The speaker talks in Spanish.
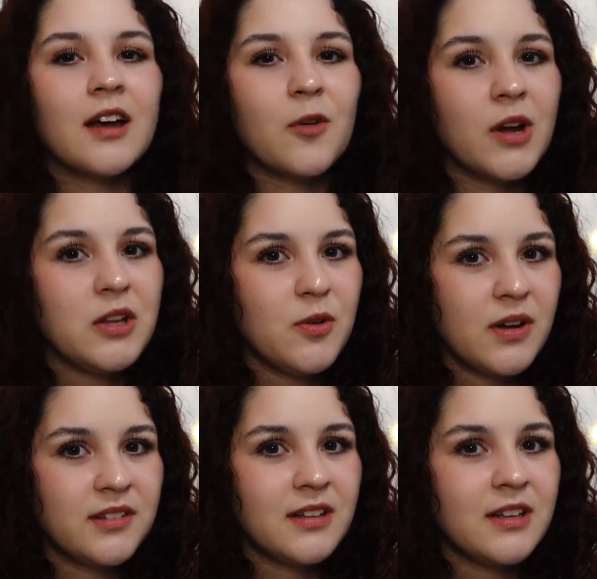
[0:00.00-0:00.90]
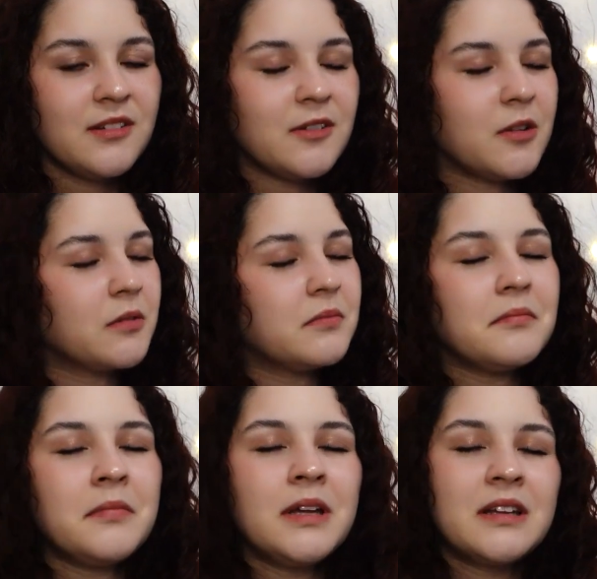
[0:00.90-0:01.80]
Cuando hacen eso,
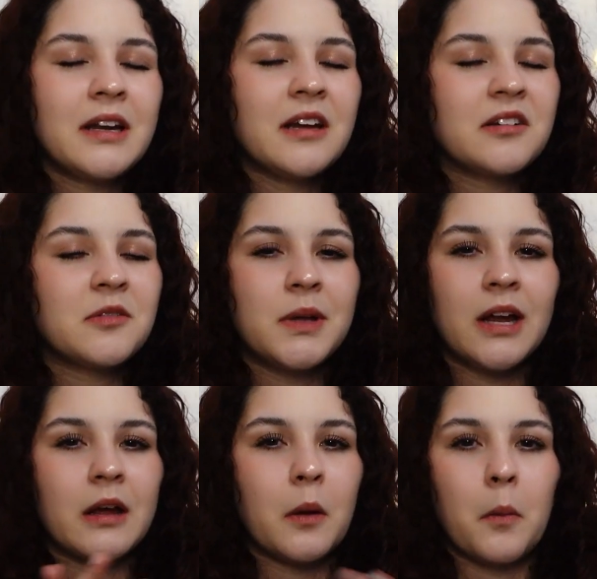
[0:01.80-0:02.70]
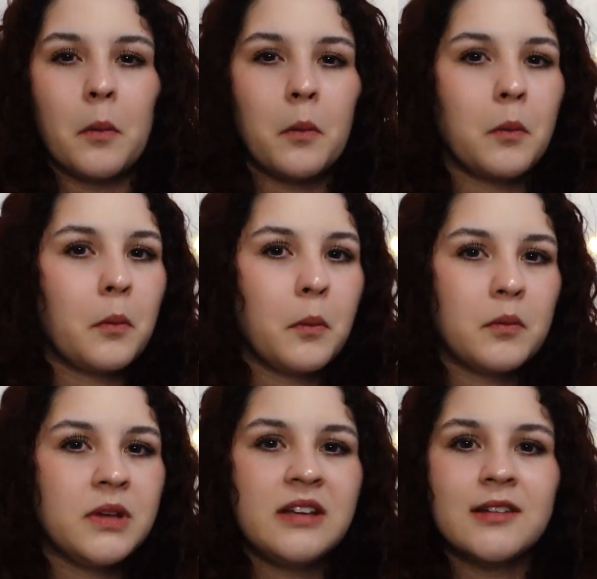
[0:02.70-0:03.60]
mi interés, mira,
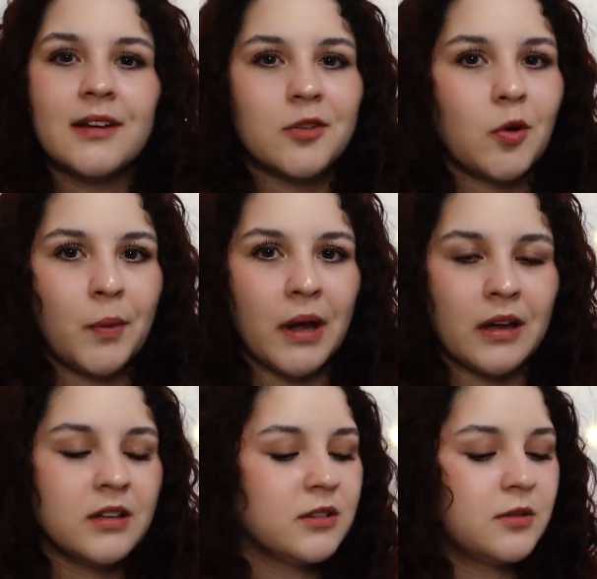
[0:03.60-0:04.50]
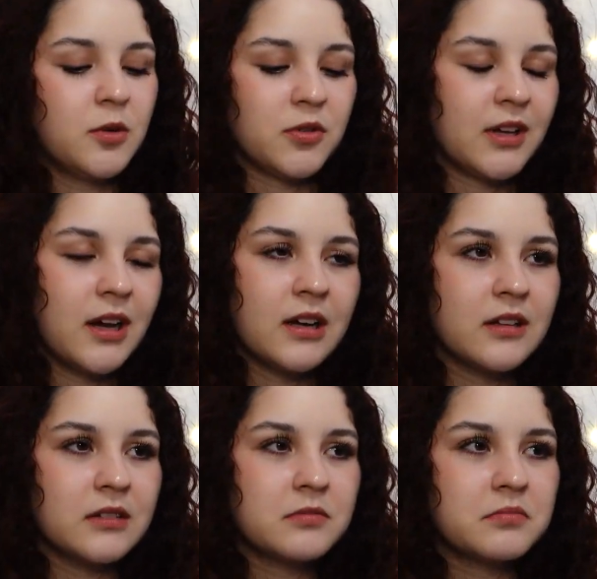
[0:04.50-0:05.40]
ni se asoma. O
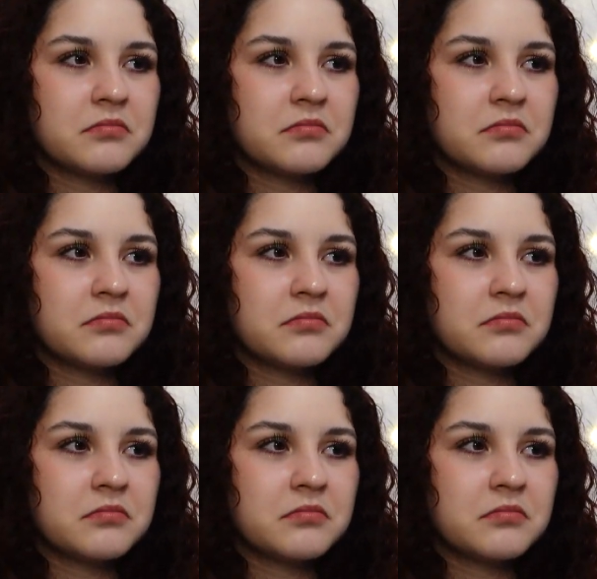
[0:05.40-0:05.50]
sea,